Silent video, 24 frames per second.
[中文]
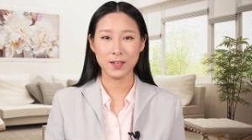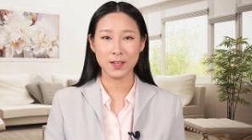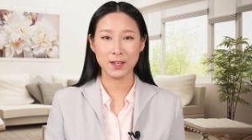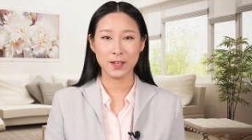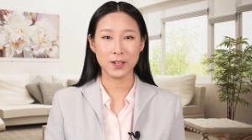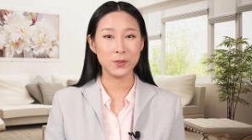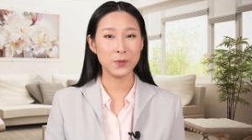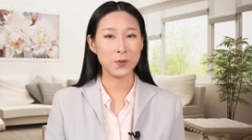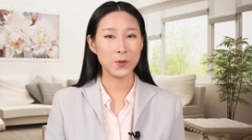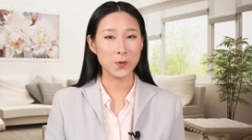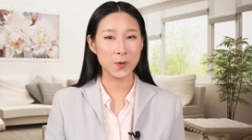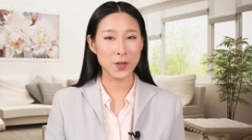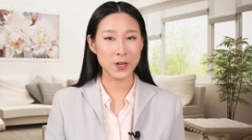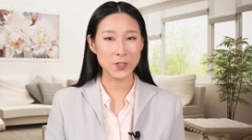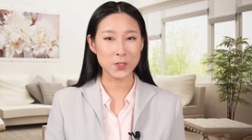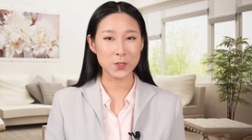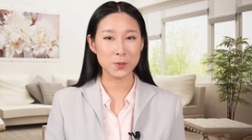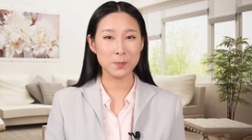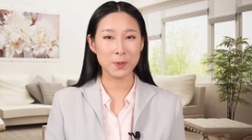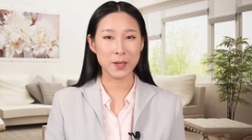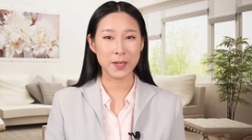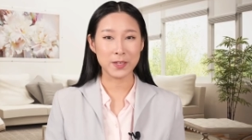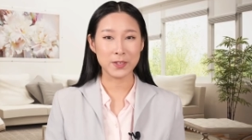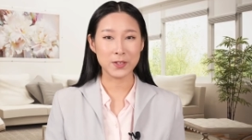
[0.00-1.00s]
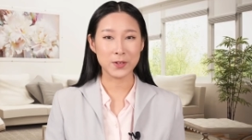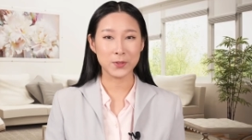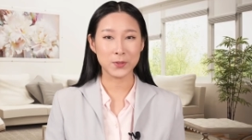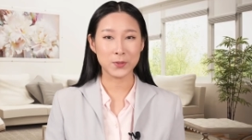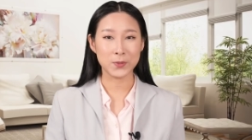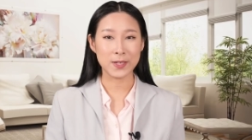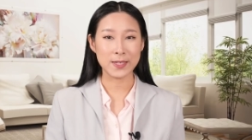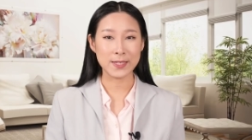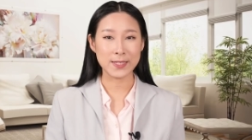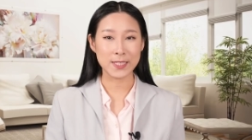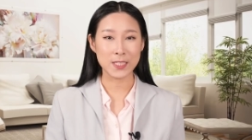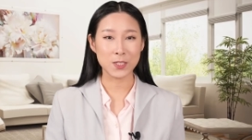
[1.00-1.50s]
很多观众朋友
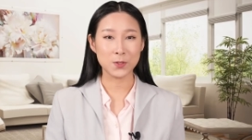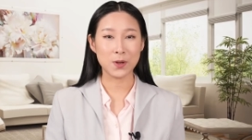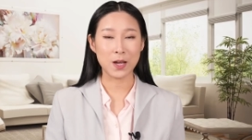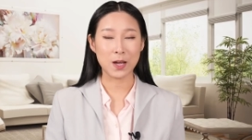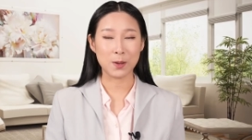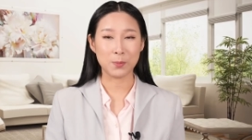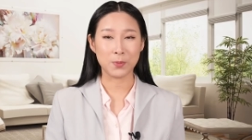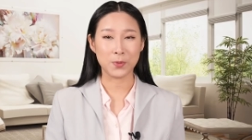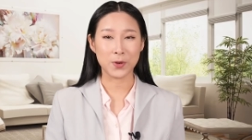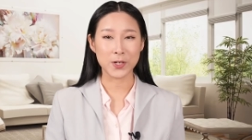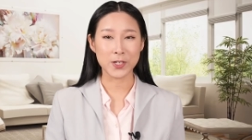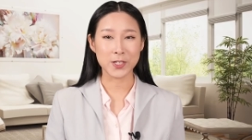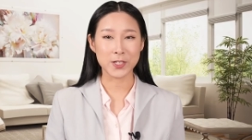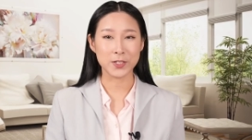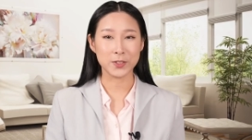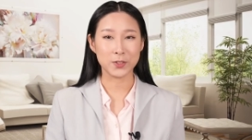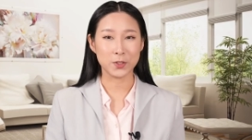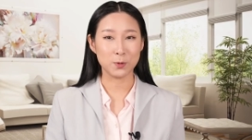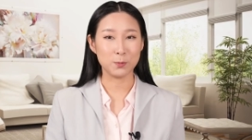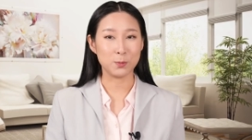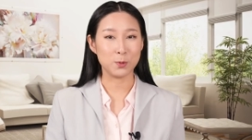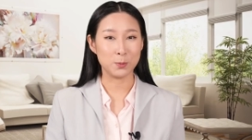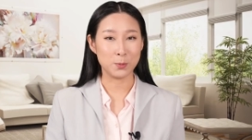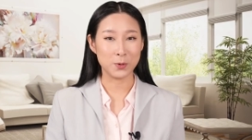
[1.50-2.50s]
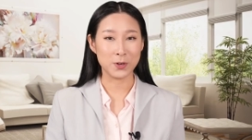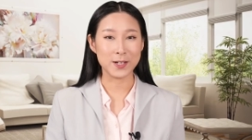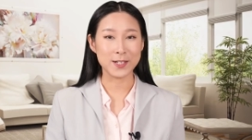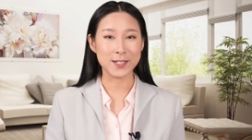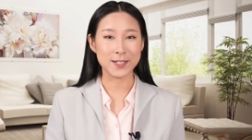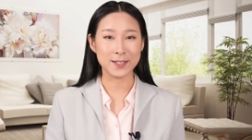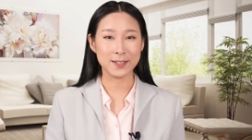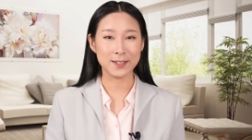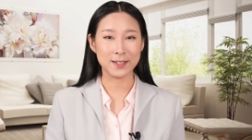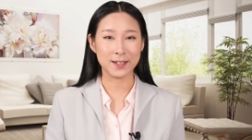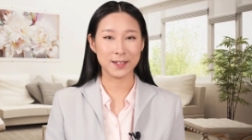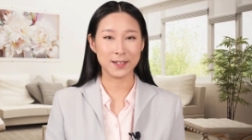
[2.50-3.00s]
对希瓦博士都不陌
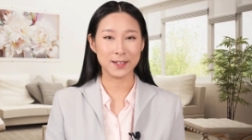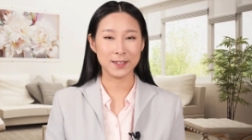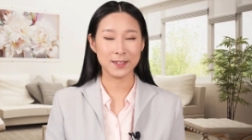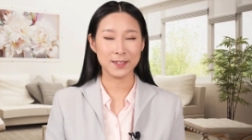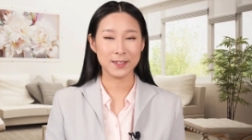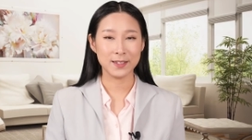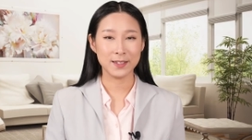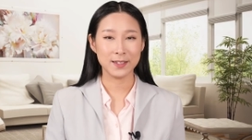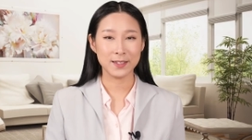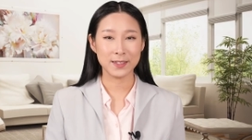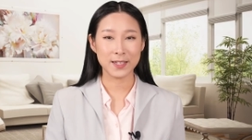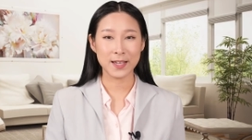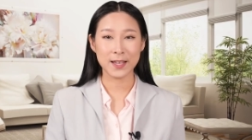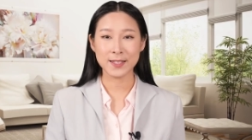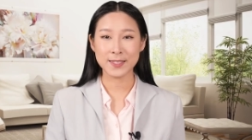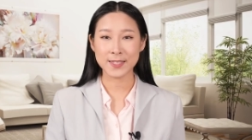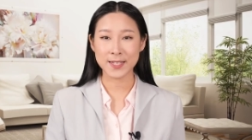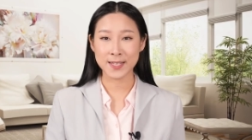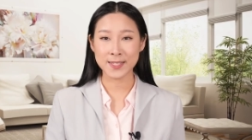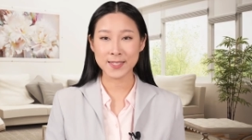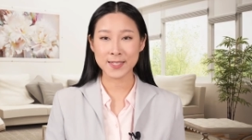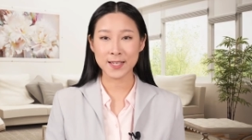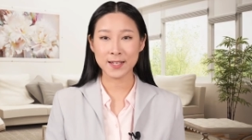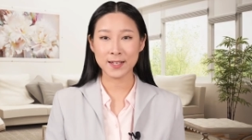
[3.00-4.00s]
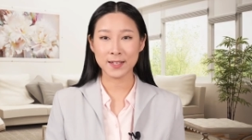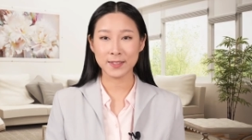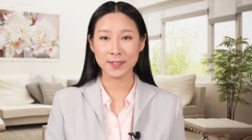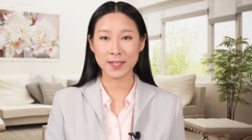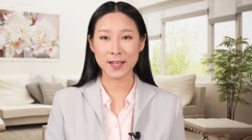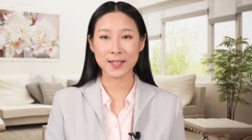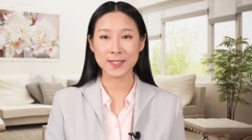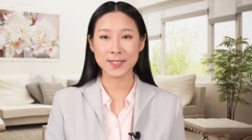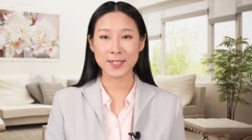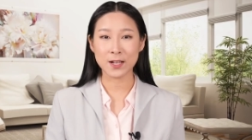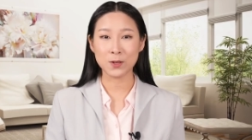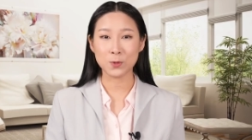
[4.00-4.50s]
生了，他参加了
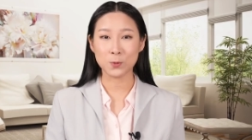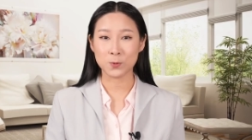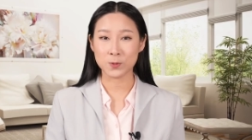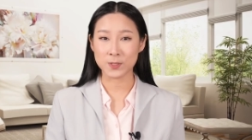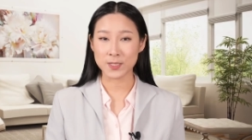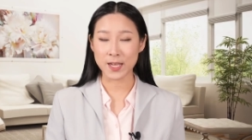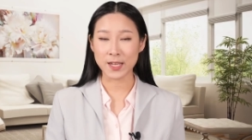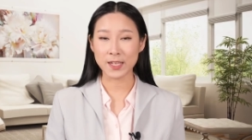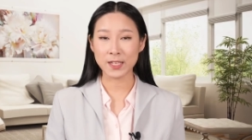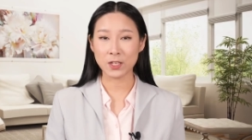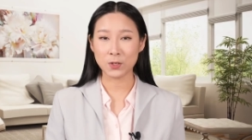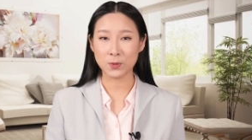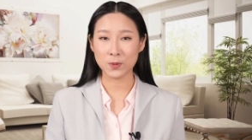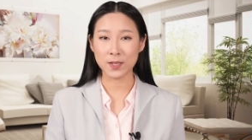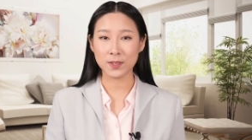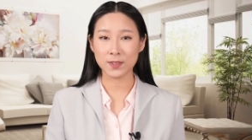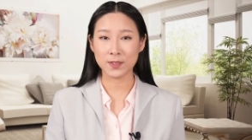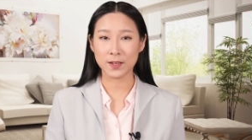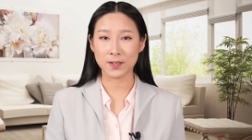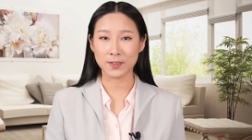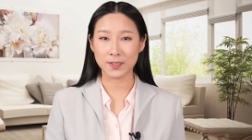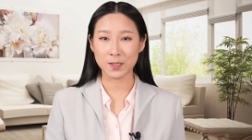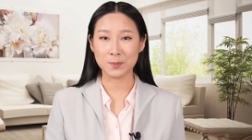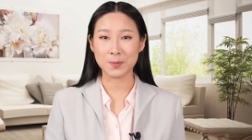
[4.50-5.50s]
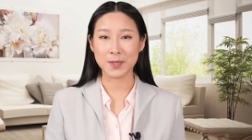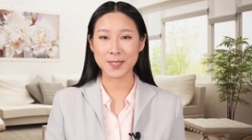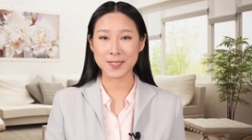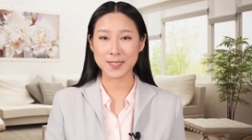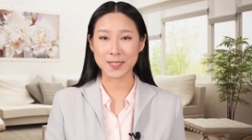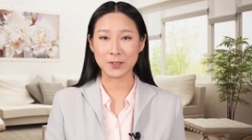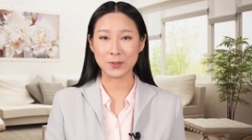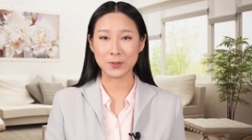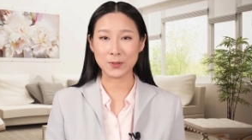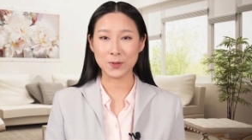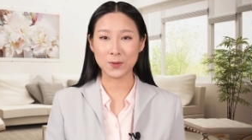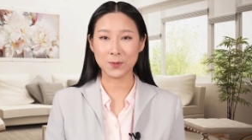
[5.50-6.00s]
大峡谷参议院的地面
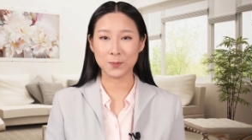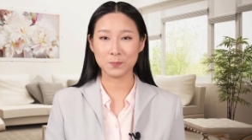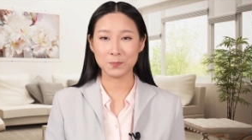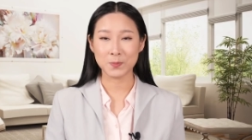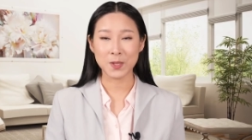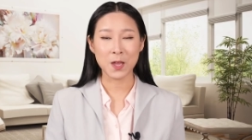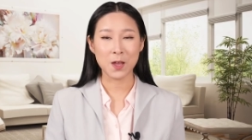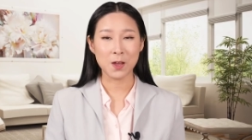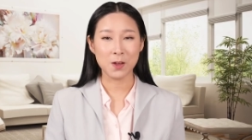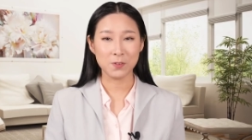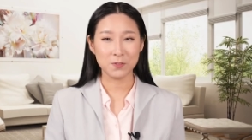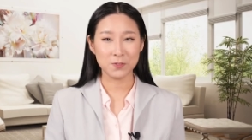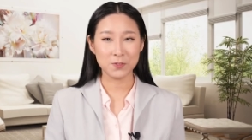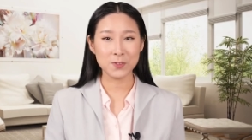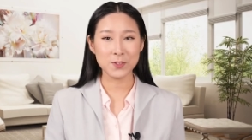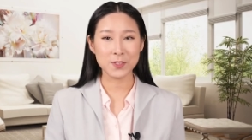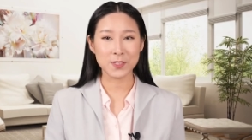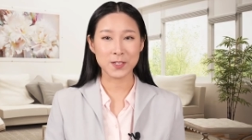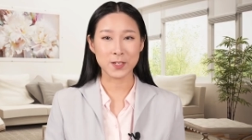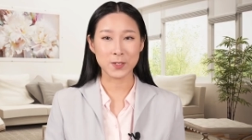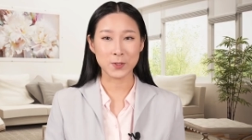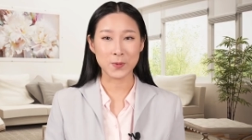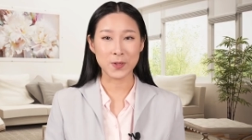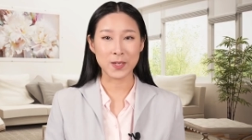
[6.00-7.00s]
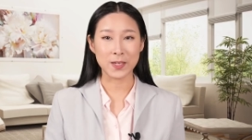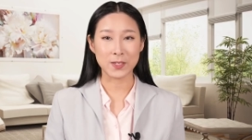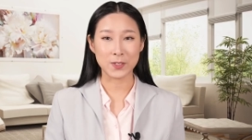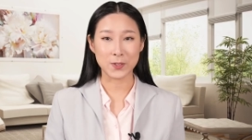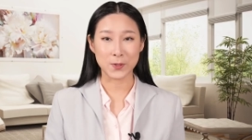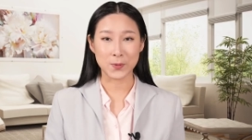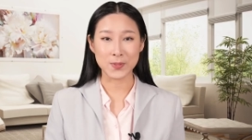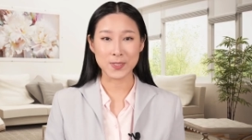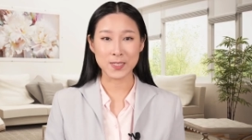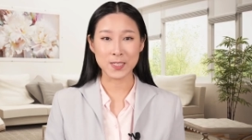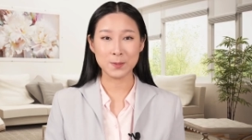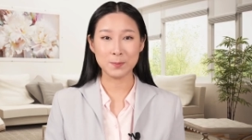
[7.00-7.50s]
行动，负责对
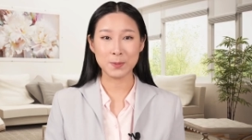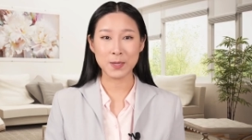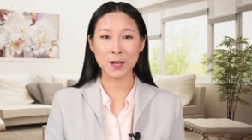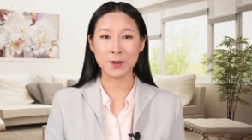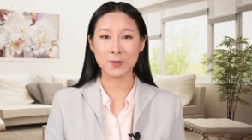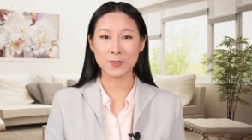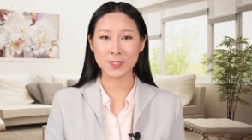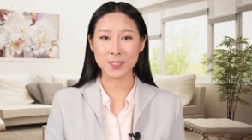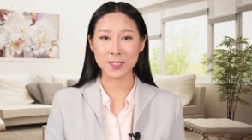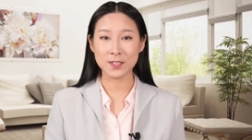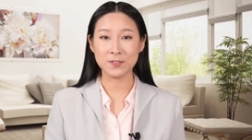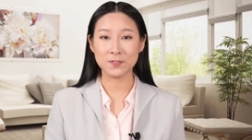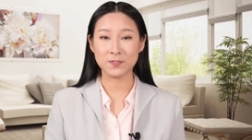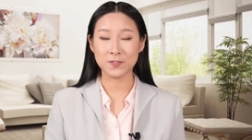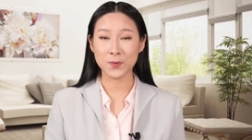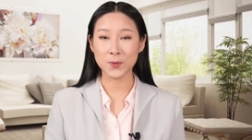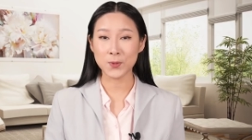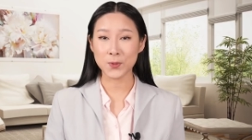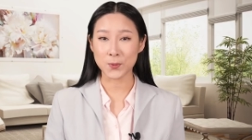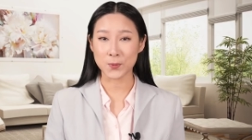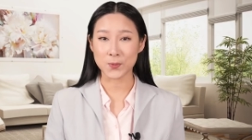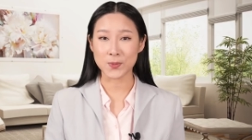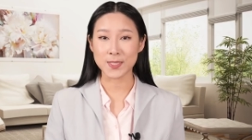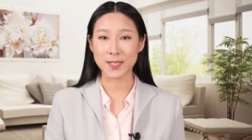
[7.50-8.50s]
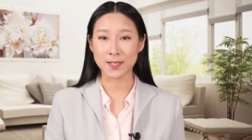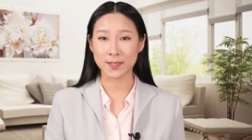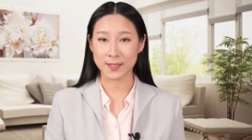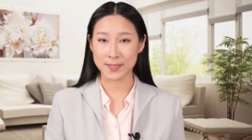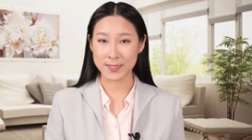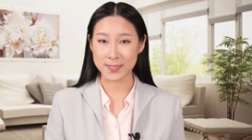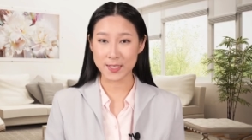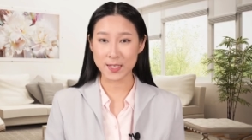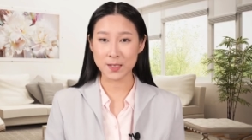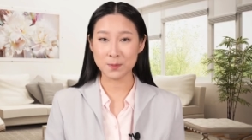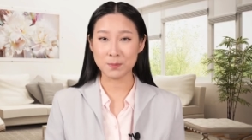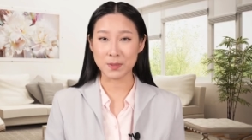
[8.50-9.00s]
邮寄票信封图像的
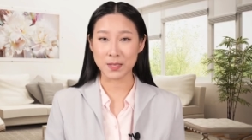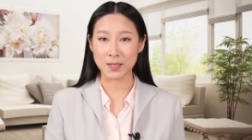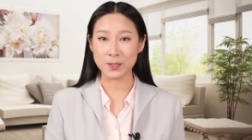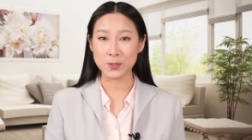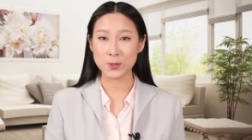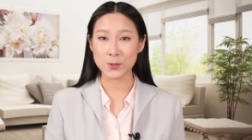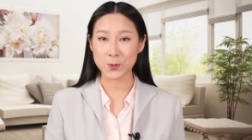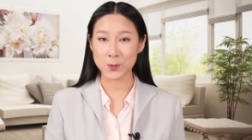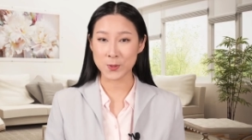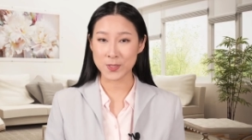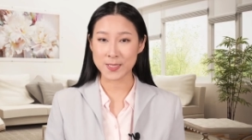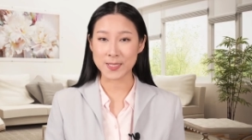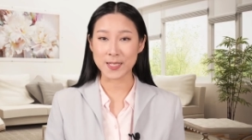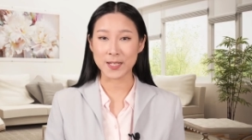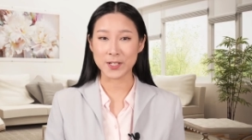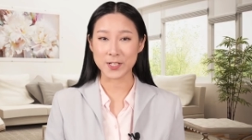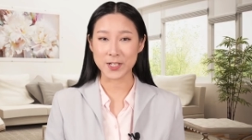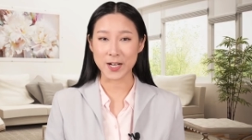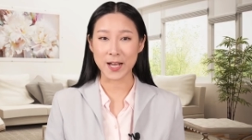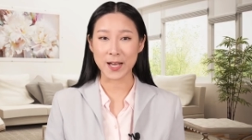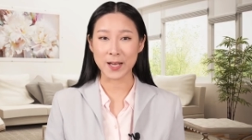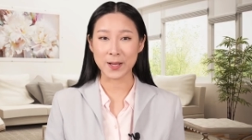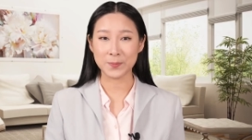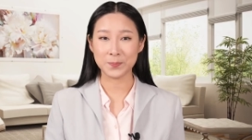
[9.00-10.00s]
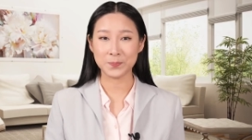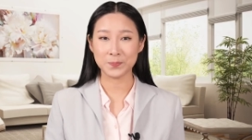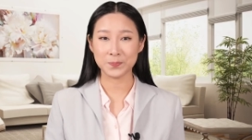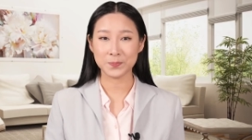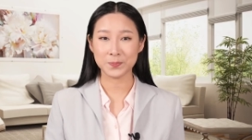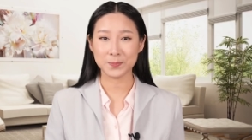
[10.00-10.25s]
签名做检查。